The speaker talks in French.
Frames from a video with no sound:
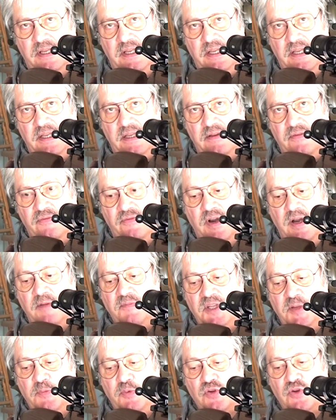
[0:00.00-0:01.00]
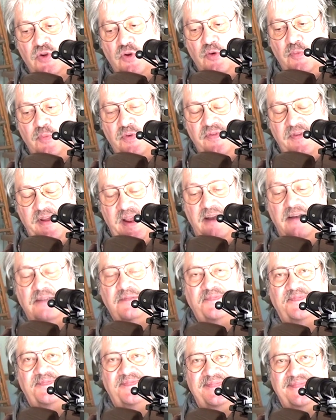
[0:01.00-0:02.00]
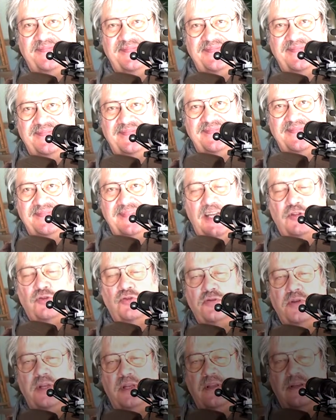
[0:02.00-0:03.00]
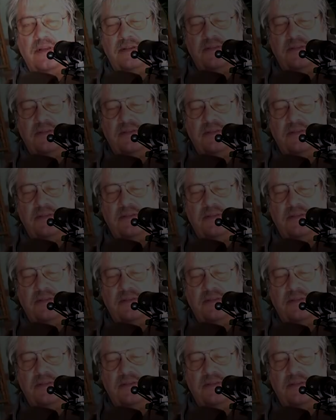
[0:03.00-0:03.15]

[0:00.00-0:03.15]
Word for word: et voir un petit peu ce que l'on peut faire. A tout de suite.